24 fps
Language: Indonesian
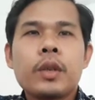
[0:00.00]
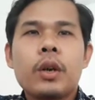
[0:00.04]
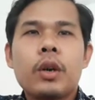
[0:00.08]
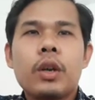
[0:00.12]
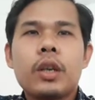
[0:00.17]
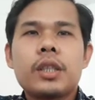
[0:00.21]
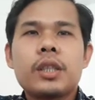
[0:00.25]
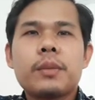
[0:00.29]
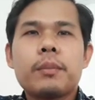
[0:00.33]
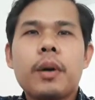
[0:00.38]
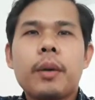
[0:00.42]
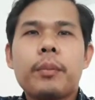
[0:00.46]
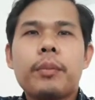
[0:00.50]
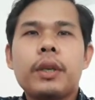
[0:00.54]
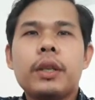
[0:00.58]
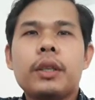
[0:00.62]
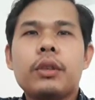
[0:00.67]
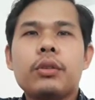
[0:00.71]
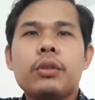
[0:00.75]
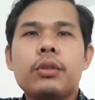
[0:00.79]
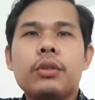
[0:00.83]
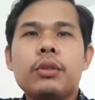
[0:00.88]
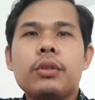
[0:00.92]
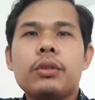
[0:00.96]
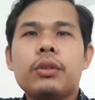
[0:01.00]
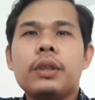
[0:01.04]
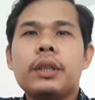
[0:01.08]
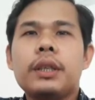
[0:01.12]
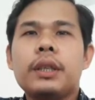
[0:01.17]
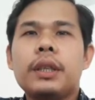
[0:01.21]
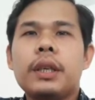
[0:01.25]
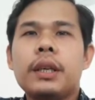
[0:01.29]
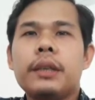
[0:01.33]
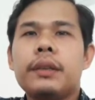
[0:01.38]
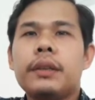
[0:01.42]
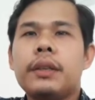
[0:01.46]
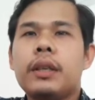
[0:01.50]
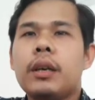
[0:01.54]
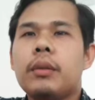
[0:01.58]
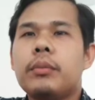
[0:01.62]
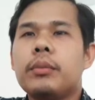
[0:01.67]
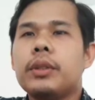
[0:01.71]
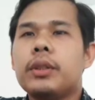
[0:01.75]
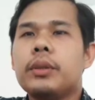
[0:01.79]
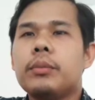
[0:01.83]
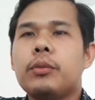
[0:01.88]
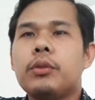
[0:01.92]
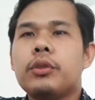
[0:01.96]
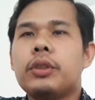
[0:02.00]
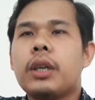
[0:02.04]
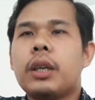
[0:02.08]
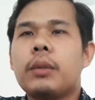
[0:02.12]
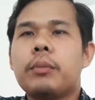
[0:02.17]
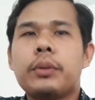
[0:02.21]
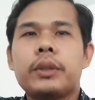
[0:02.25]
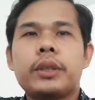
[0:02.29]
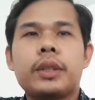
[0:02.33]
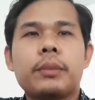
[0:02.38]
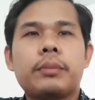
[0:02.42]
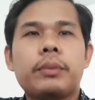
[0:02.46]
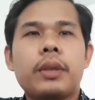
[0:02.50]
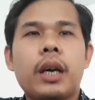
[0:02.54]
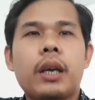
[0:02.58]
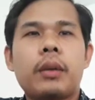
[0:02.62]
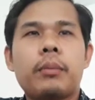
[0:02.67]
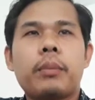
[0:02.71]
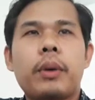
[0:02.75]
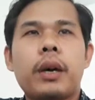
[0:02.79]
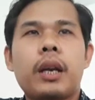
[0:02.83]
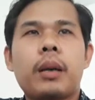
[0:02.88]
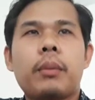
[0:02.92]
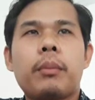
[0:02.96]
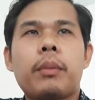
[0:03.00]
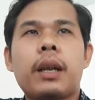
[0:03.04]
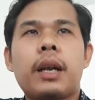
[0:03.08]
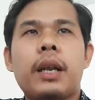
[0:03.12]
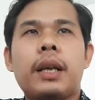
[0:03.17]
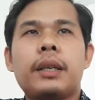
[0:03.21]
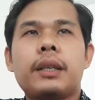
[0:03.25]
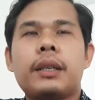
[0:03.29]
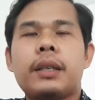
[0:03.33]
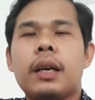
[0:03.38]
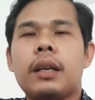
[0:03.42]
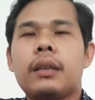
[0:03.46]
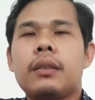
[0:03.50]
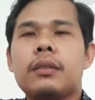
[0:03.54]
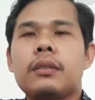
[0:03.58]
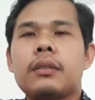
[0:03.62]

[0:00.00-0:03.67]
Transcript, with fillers: Oleh sebab itu, ia tidak menyebutkan penciptaan para malaikat.